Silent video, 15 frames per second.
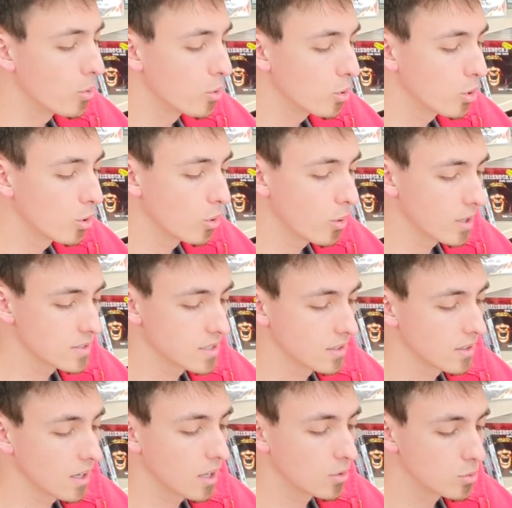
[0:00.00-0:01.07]
logos, etc.
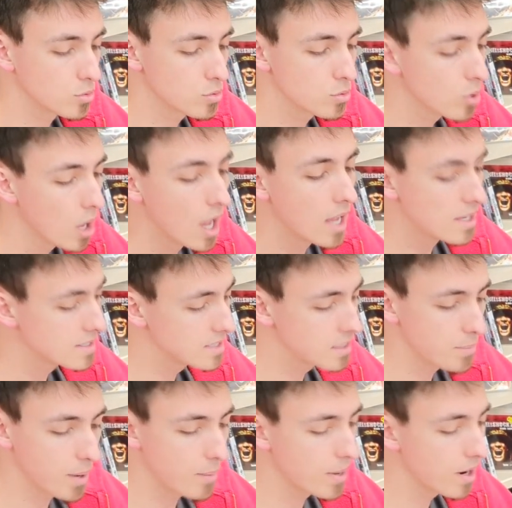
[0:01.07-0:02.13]
dessus, c'est
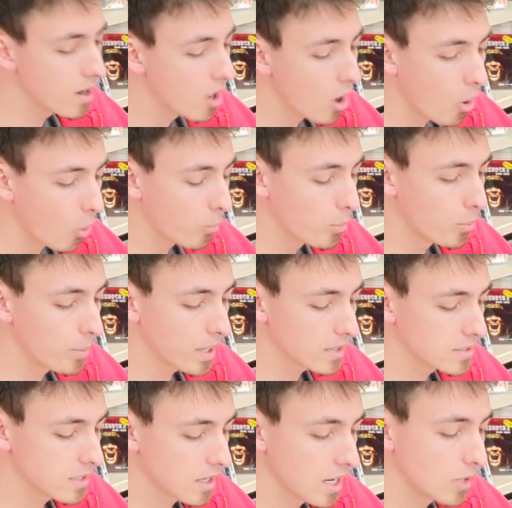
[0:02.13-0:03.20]
pas mal. On peut
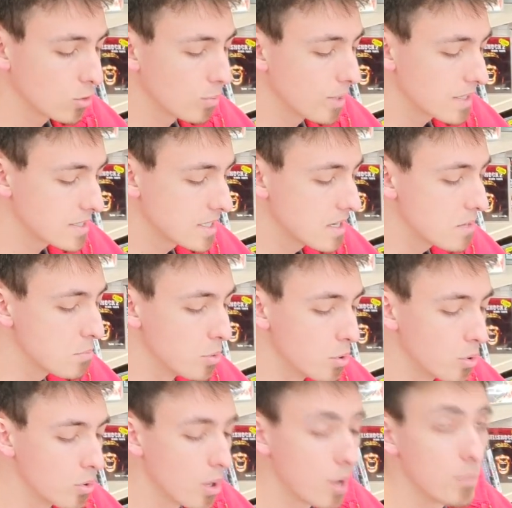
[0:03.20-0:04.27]
partir là de base, il est
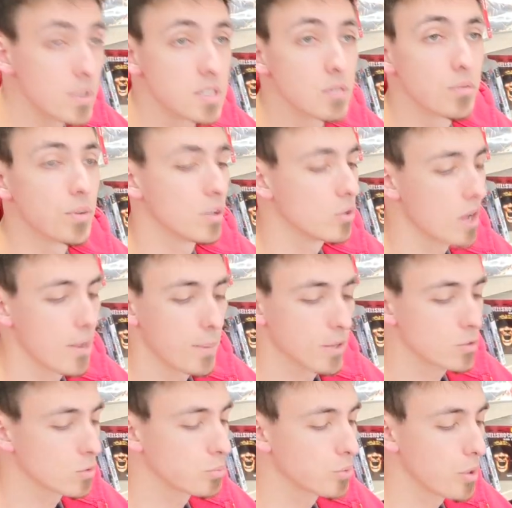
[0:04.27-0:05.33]
bleu, mais si vous faites de la
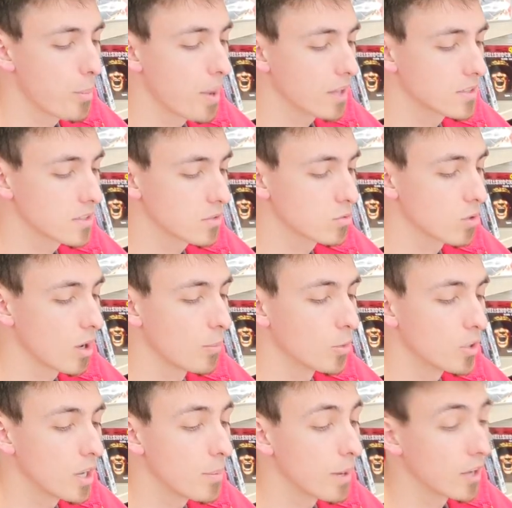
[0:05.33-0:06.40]
peinture, vous pouvez partir sur un
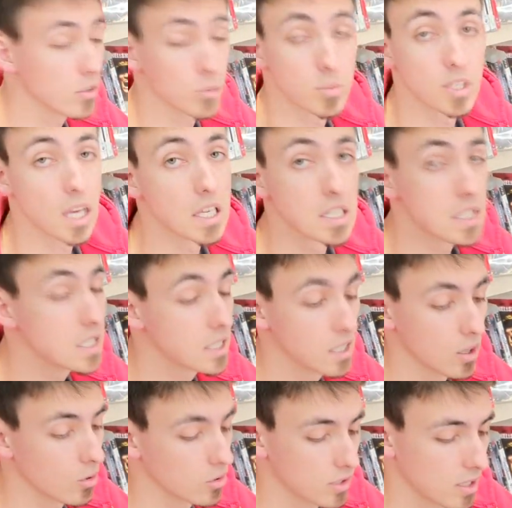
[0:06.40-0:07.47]
modèle par exemple kaki qui
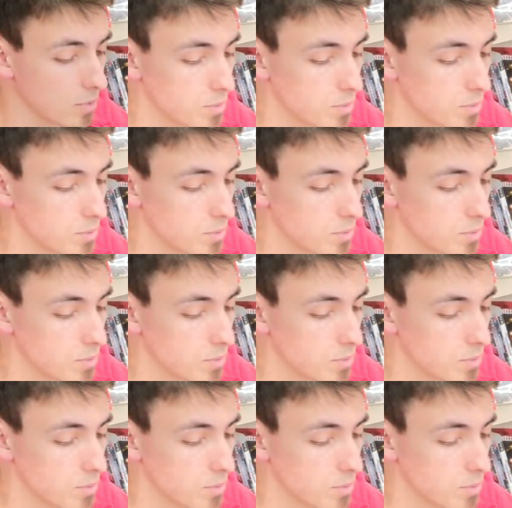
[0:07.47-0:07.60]
rend très